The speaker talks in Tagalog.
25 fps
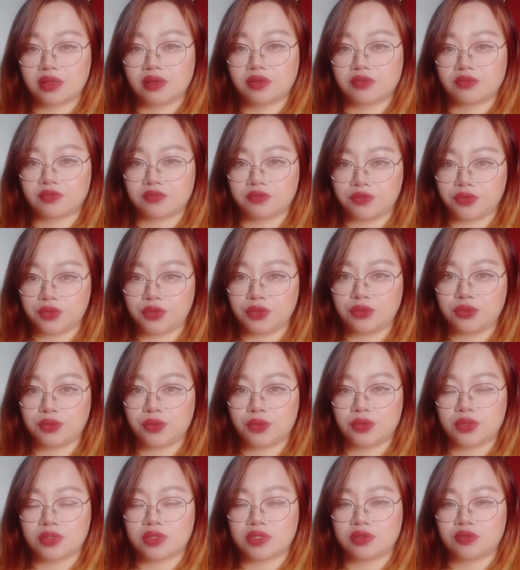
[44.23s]
ng
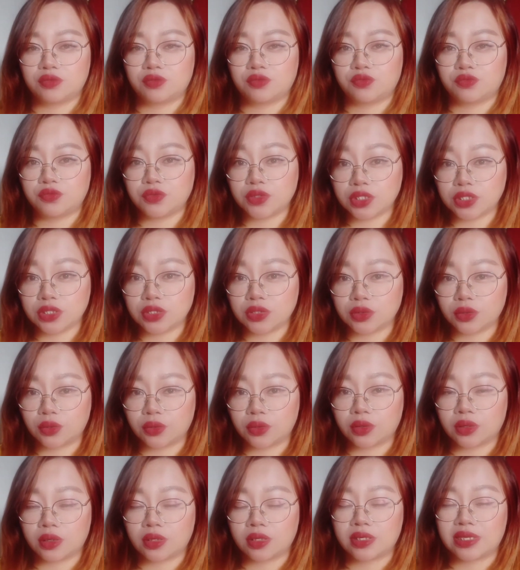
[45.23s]
video is yung
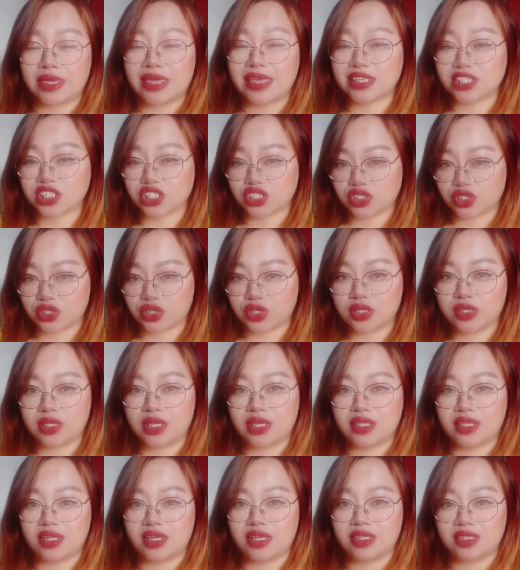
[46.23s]
video
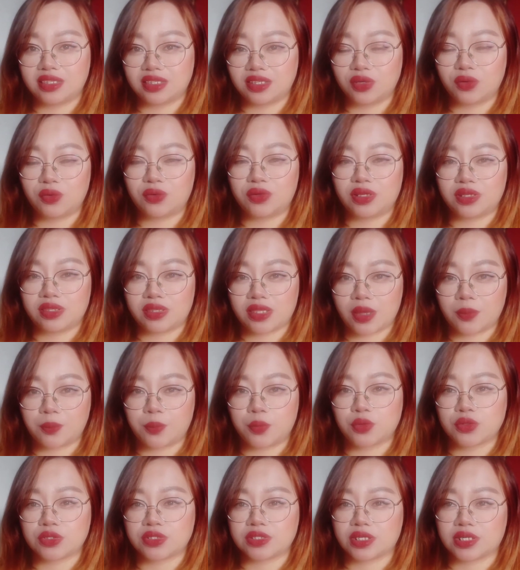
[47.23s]
yesterday na hindi ko
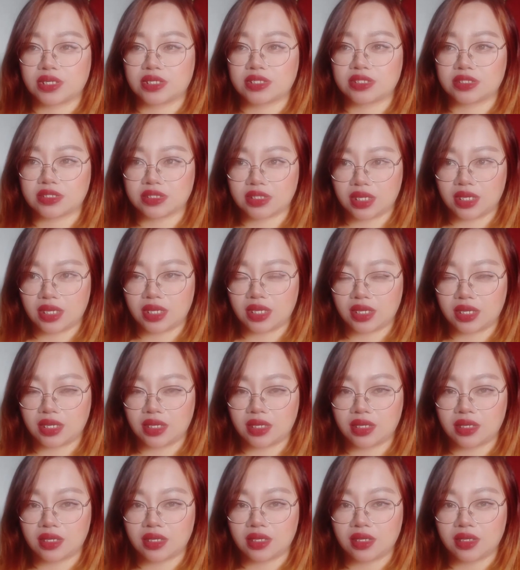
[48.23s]
natapos
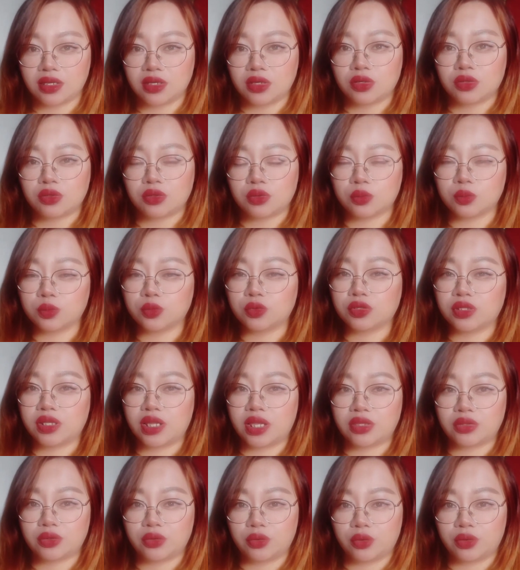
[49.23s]
kasi
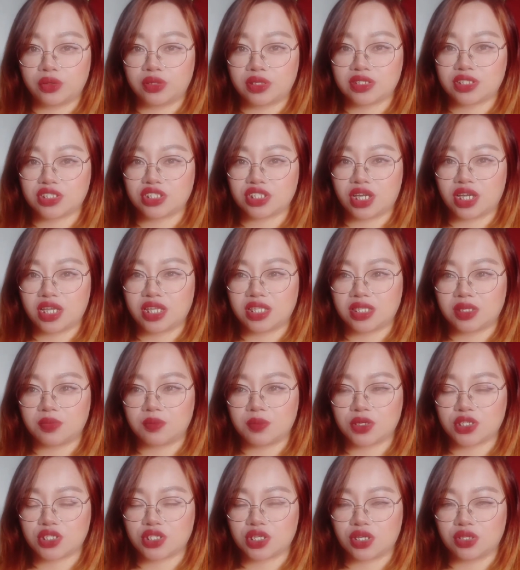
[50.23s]
umuulan noon at saka hindi
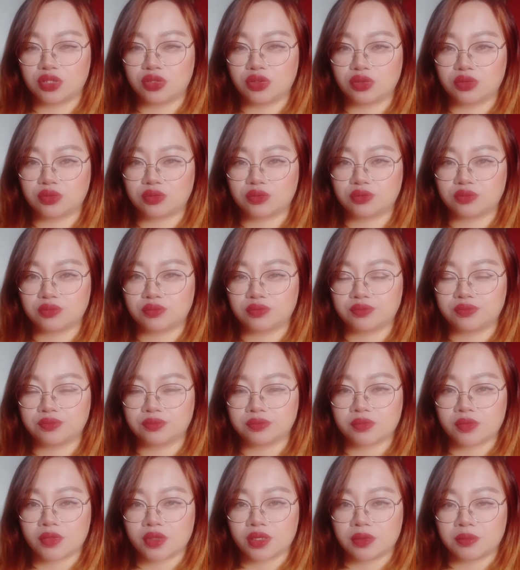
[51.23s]
masyadong
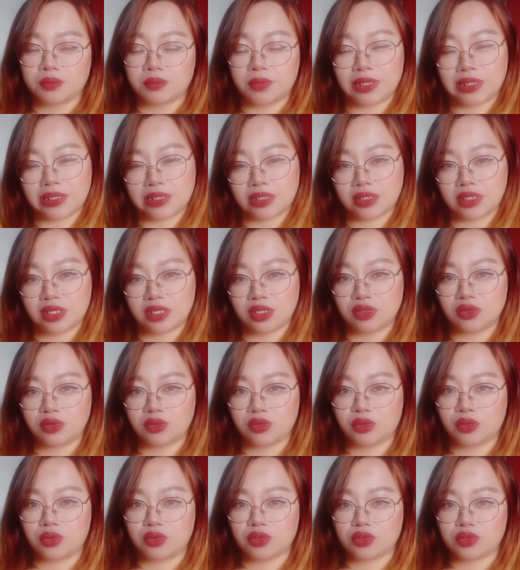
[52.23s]
marinig
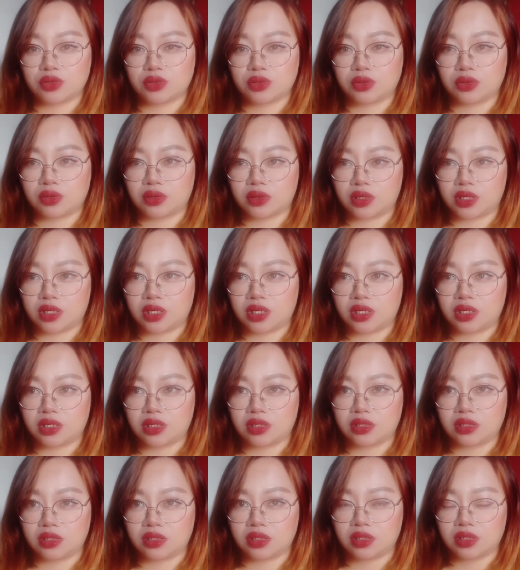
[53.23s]
yung audio
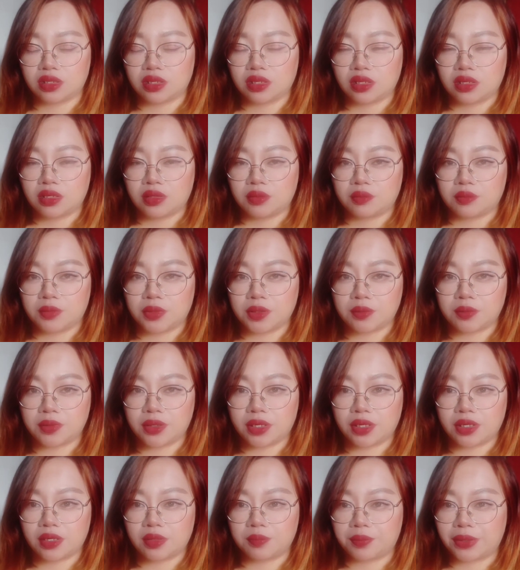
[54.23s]
or may
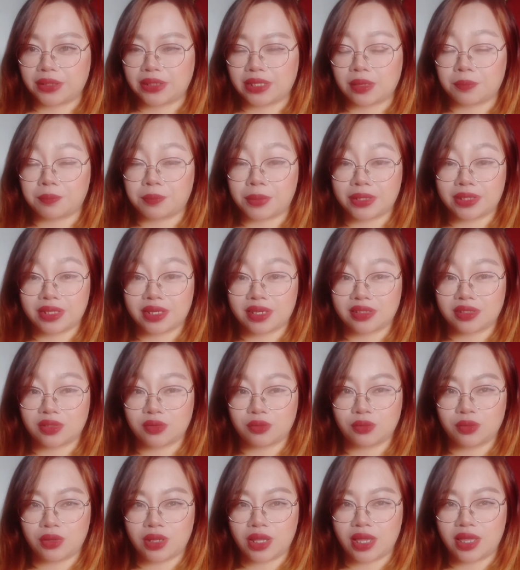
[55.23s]
mga patak-patak
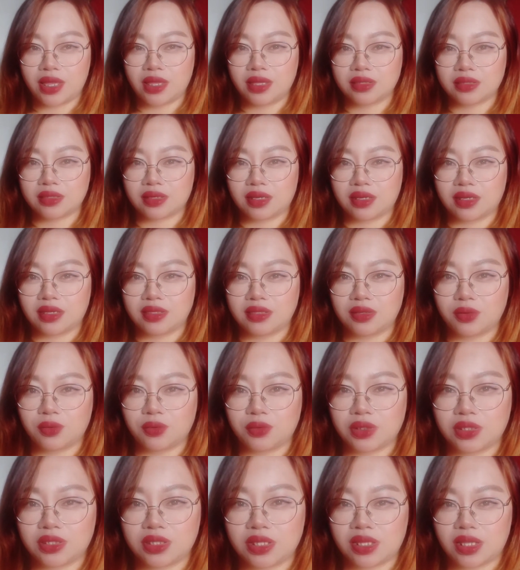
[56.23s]
ng ulan kaya hindi
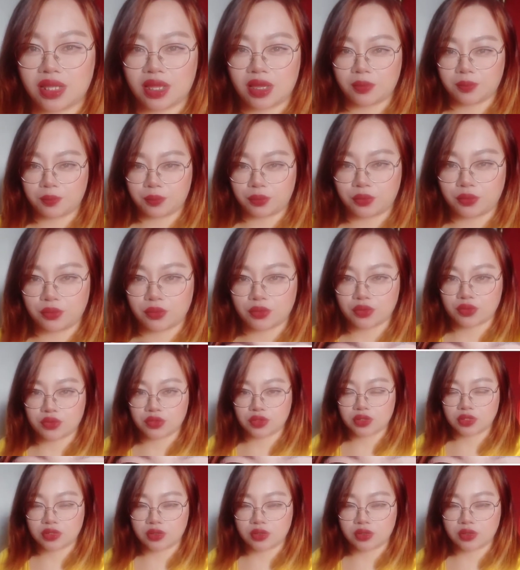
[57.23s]
ko na tinapos. Hello